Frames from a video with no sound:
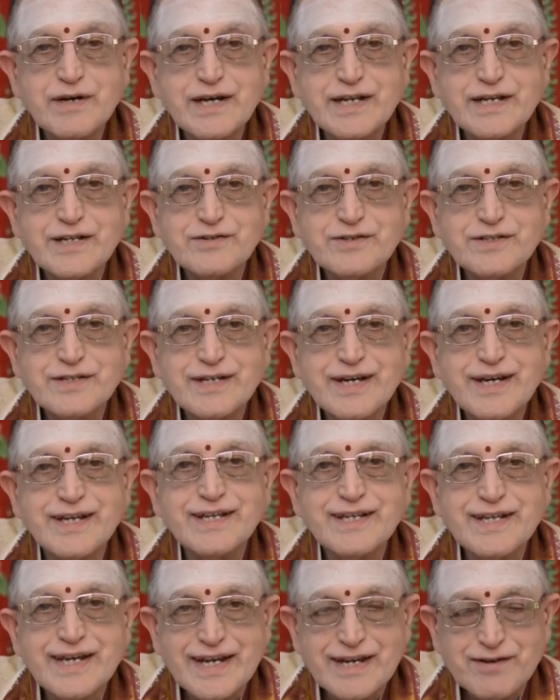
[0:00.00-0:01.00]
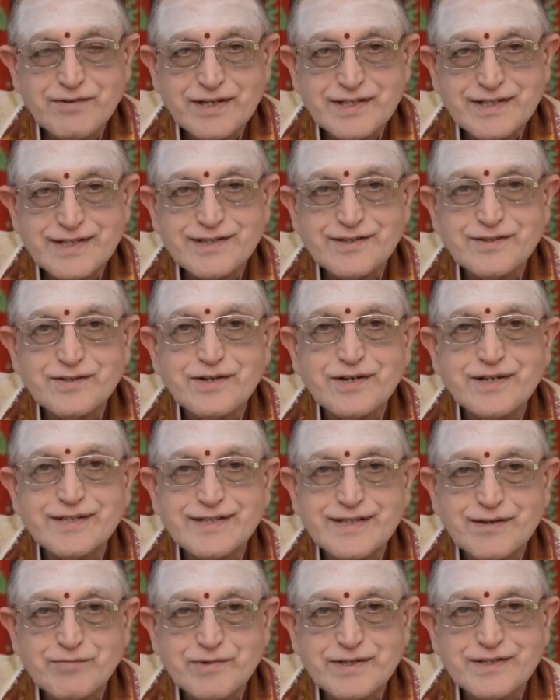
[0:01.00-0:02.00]
బాగానే ఉంది కానీ ఎలా వర్తించదో
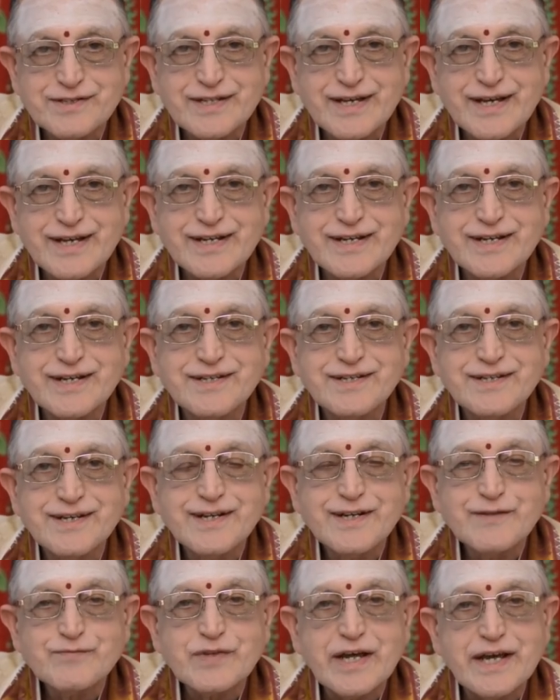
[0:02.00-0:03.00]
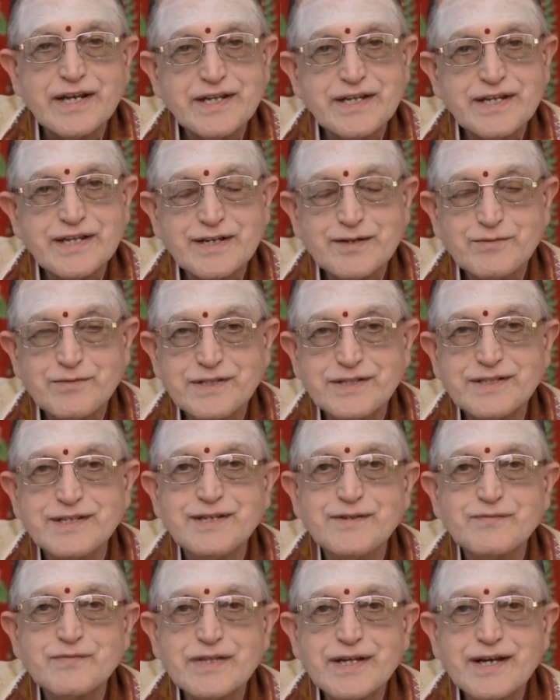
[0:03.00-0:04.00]
కొంచెం చెప్పండి సార్ అని అనేక మంది
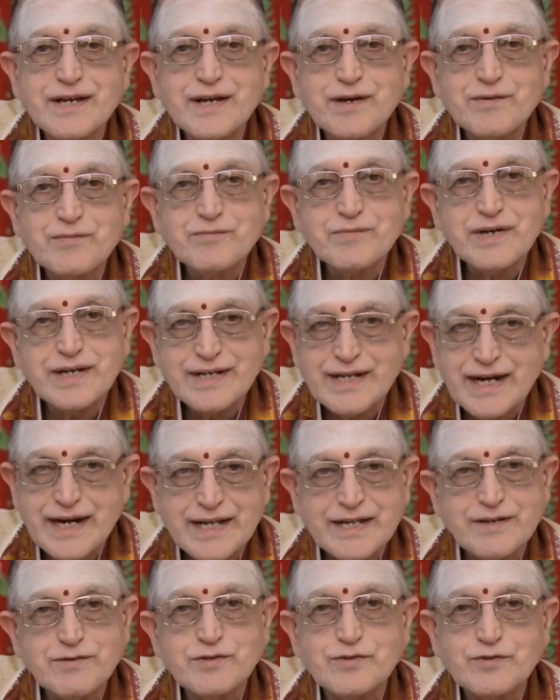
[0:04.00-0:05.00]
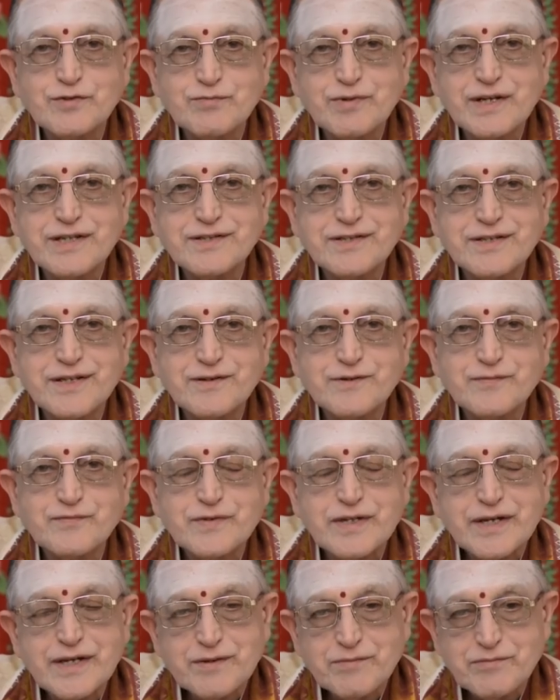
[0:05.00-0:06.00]
మనని అడగవచ్చు ప్రశ్నలు
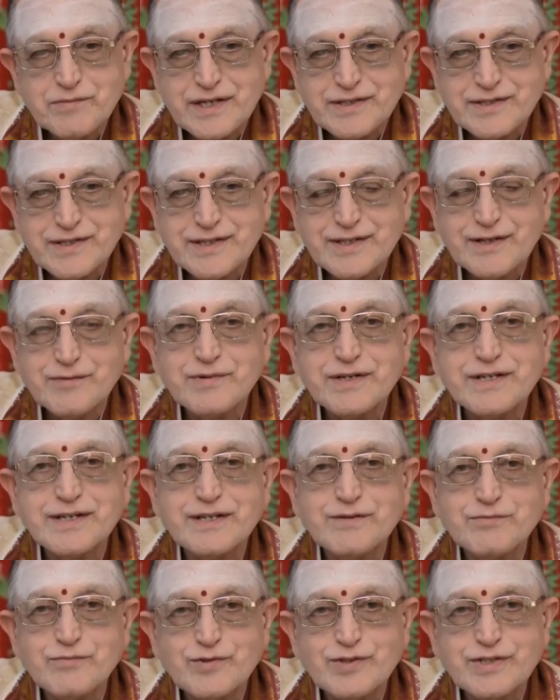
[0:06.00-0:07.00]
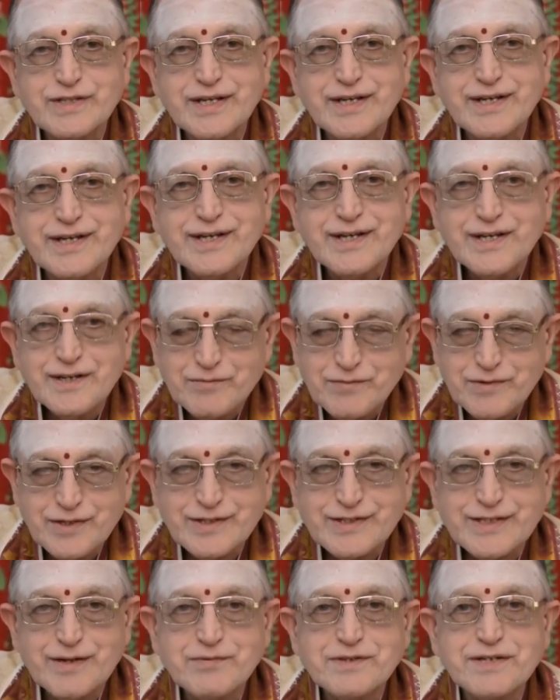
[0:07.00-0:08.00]
మెసేజ్లు పెట్టే ముందే
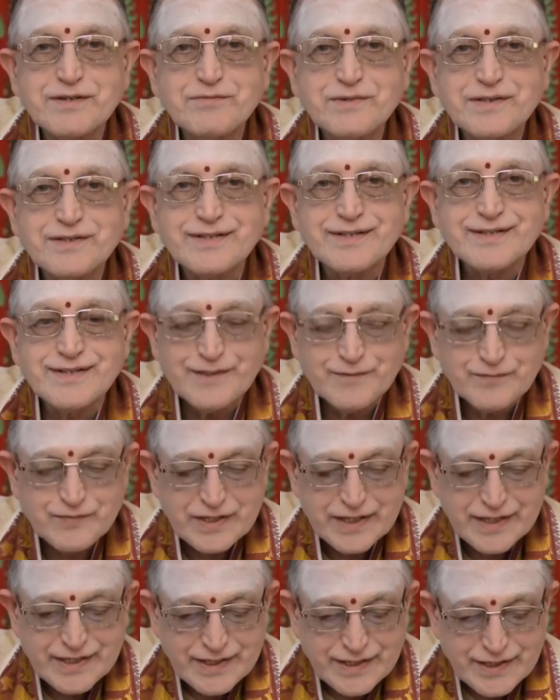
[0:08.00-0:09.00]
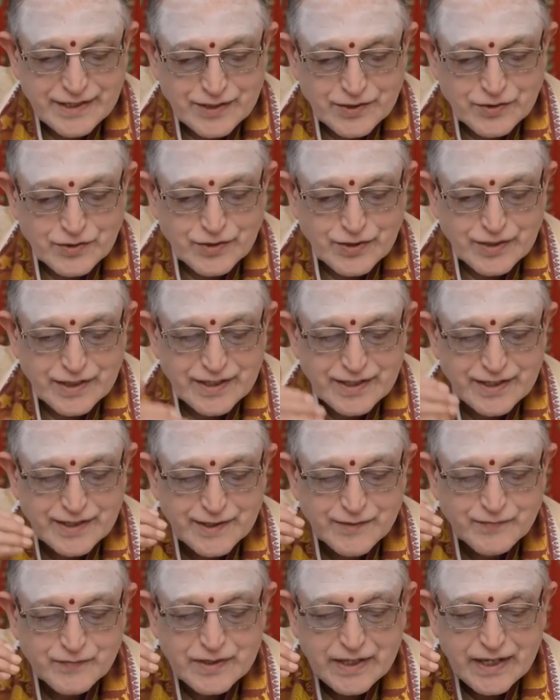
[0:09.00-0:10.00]
మీకు చెప్పడం మంచిది ఎందుకని
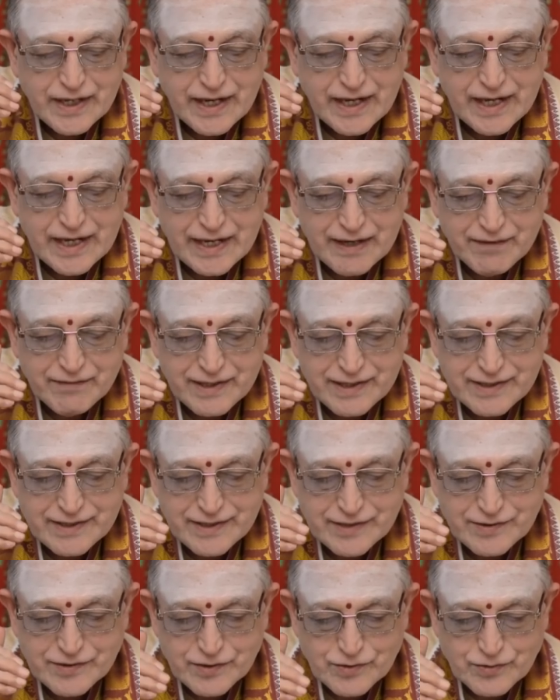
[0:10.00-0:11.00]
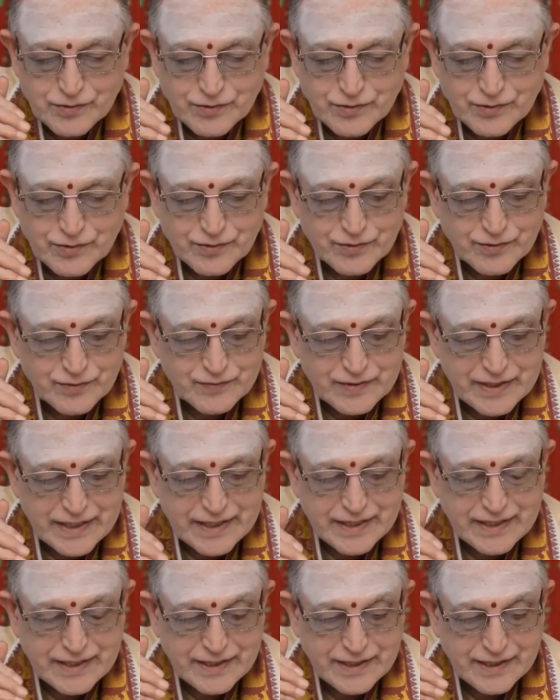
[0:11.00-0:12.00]
అలా వర్తించదు
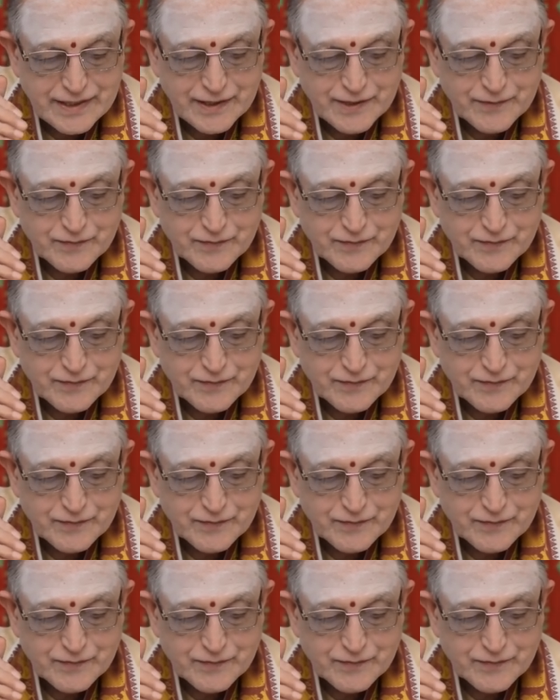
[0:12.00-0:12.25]
అని అంటే